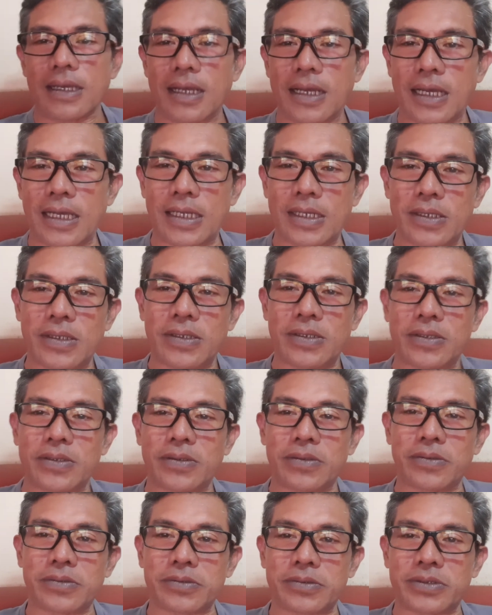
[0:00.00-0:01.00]

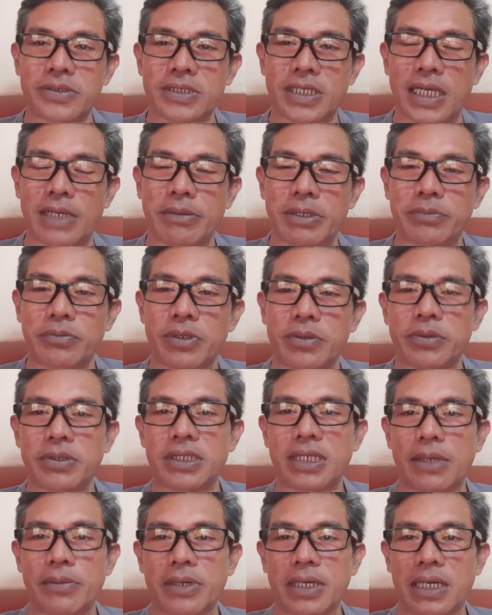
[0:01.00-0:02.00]
Halo, sahabat
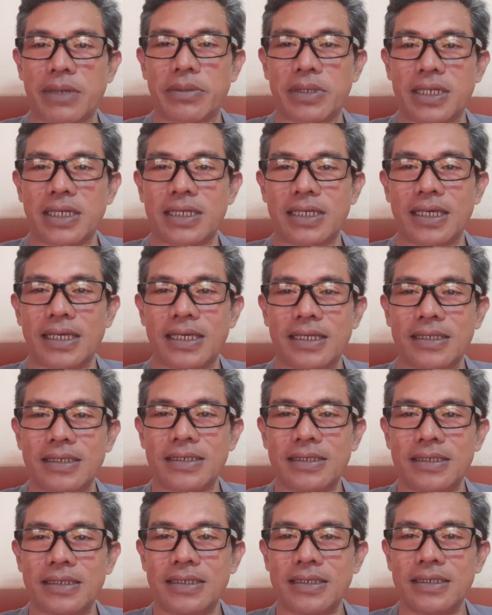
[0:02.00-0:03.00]
properti apa kabar Anda
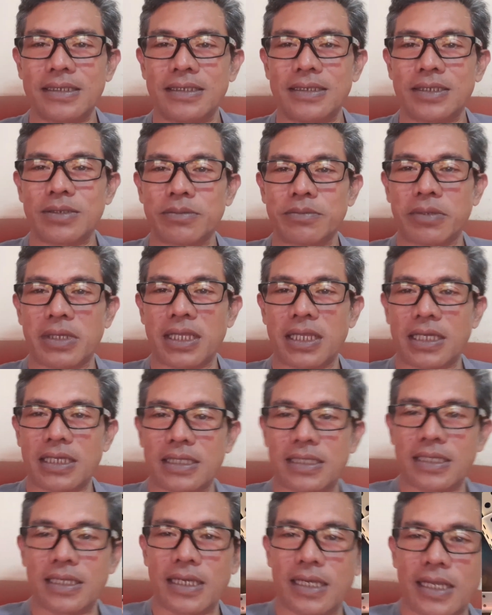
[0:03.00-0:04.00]
hari ini? Jumpa
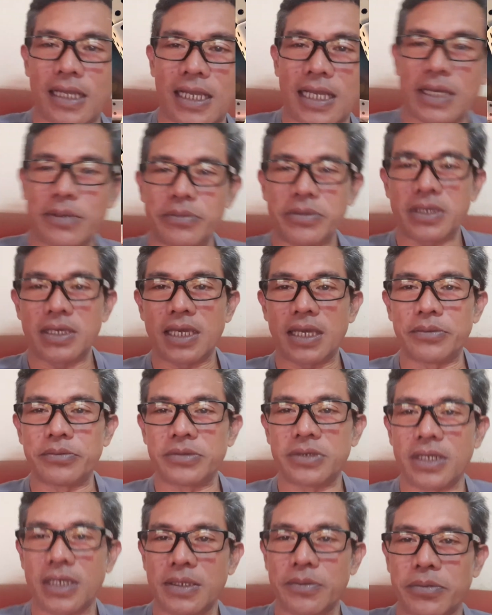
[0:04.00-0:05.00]
lagi dengan kami
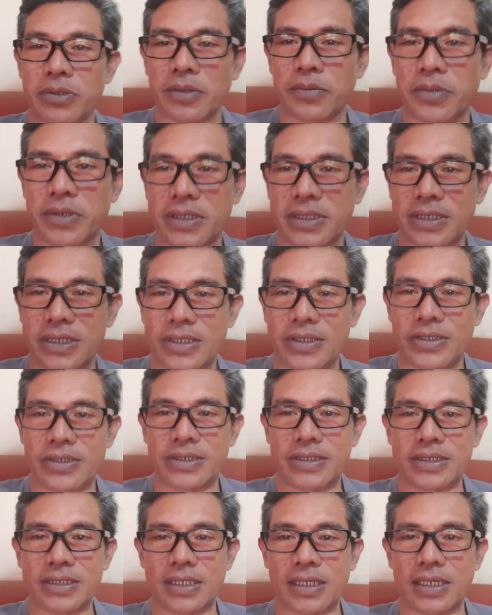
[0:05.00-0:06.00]
MJI Properti
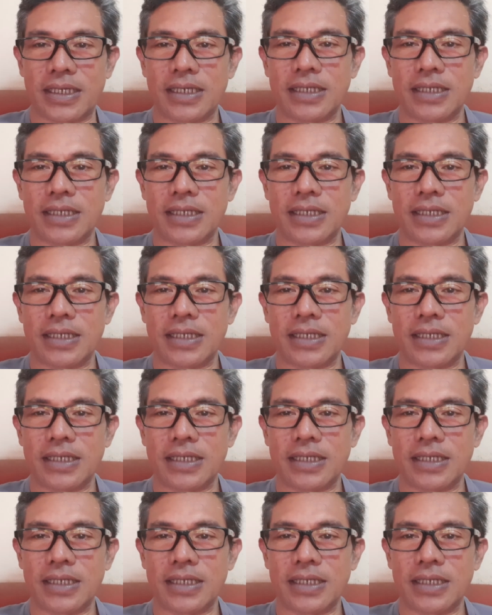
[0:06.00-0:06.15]
Indonesia.